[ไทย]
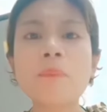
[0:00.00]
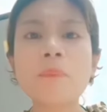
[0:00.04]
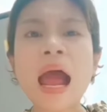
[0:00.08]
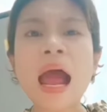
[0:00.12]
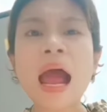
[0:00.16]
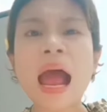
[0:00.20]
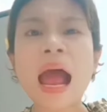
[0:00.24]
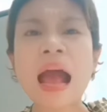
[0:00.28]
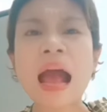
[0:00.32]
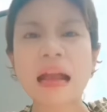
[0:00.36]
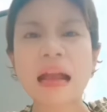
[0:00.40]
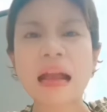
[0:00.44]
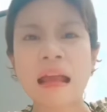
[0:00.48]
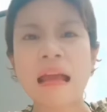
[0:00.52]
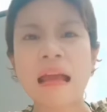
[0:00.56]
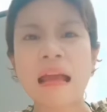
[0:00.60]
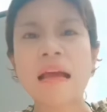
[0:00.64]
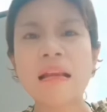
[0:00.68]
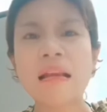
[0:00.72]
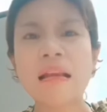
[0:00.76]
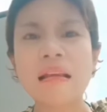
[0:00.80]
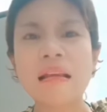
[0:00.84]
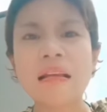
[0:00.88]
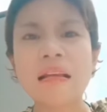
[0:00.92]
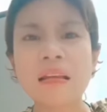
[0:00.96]
ปากอะ่ะ
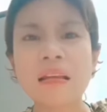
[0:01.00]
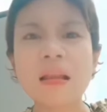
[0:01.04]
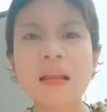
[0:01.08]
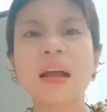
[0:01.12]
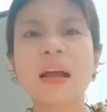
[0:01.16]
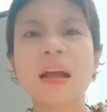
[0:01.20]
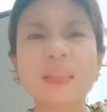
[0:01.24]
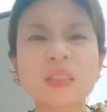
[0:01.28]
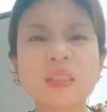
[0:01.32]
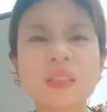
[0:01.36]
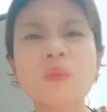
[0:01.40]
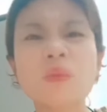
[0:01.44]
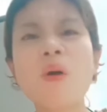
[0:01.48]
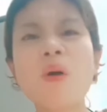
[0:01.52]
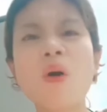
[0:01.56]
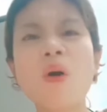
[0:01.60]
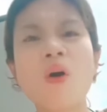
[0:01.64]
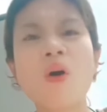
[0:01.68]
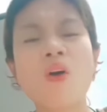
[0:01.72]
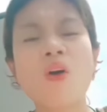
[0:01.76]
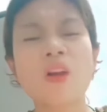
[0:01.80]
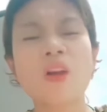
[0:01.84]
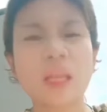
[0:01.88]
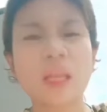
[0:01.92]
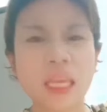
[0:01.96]
แล้วก็สมอ
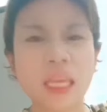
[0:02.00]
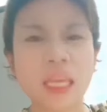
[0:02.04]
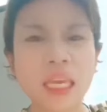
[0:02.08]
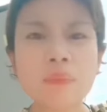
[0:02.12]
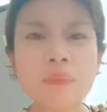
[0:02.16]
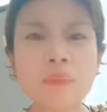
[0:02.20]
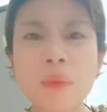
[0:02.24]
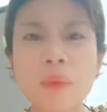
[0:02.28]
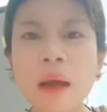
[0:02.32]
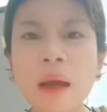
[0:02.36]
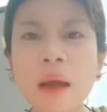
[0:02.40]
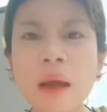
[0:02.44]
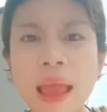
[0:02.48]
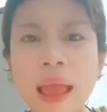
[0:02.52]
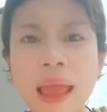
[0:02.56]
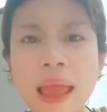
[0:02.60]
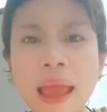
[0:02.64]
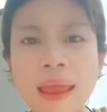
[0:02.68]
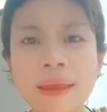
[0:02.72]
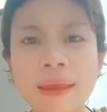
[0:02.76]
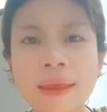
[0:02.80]
งเนี่ยคิดบ้างไหม